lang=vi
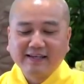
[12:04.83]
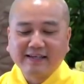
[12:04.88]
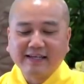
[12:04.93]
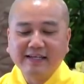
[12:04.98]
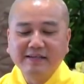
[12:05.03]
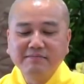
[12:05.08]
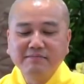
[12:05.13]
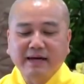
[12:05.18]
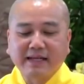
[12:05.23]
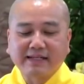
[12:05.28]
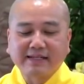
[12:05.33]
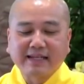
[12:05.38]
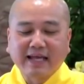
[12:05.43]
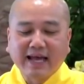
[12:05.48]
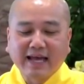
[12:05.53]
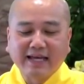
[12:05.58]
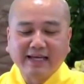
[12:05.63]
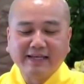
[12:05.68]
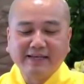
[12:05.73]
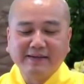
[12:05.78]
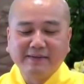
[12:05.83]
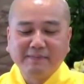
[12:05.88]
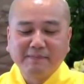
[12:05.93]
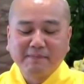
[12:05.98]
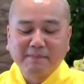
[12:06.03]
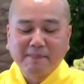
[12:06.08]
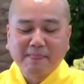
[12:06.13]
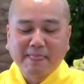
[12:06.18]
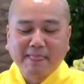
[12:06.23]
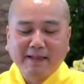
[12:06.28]
Kính bạch Thầy,
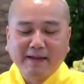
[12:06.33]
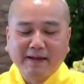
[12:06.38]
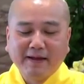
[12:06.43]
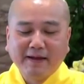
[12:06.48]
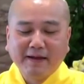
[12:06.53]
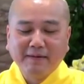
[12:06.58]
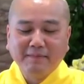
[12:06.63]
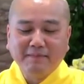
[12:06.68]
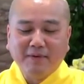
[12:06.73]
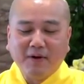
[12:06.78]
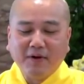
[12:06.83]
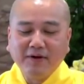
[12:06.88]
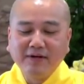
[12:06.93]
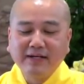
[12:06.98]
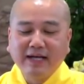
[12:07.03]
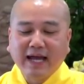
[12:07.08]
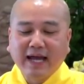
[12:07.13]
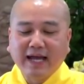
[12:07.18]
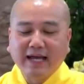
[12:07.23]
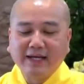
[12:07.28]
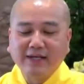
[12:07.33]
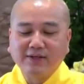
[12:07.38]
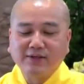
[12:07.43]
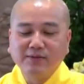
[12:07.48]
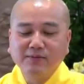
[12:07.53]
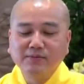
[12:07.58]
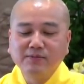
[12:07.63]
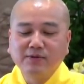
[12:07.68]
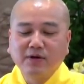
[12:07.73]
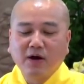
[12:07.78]
mỗi ngày
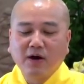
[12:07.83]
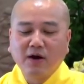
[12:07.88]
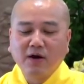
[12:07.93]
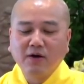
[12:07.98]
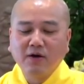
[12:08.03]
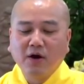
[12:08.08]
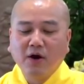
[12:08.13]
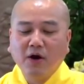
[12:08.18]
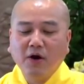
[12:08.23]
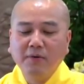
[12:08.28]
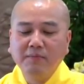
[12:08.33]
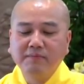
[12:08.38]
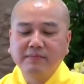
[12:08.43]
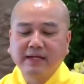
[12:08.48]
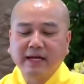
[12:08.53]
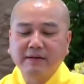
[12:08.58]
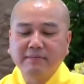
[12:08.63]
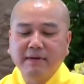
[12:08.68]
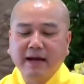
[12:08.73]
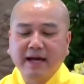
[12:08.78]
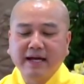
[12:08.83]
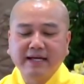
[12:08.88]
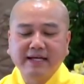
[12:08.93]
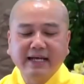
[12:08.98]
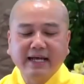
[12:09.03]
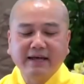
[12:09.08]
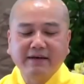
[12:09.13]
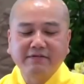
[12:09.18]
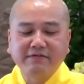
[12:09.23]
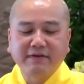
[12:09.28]
chúng con ôm cái máy
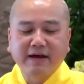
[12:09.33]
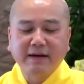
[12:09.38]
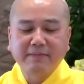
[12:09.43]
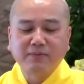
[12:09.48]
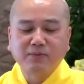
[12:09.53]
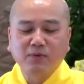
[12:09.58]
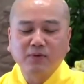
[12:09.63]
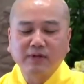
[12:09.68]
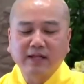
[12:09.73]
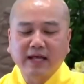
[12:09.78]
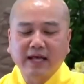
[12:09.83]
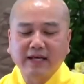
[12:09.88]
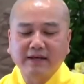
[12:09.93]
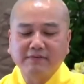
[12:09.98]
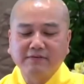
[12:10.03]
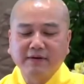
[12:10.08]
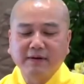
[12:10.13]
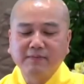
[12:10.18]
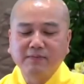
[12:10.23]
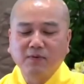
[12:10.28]
nghe Pháp của Thầy Pháp